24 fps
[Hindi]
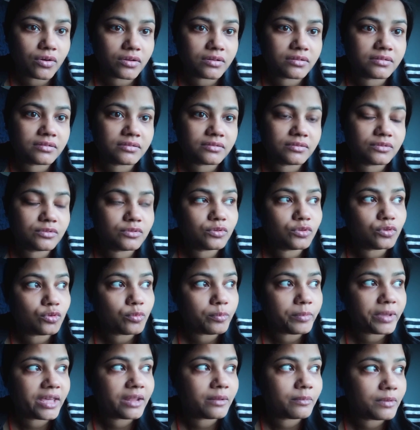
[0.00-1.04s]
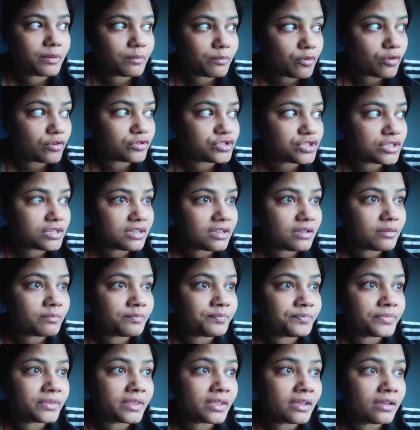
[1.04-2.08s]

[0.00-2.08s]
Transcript: और दोपहर में पहुँचेंगे हम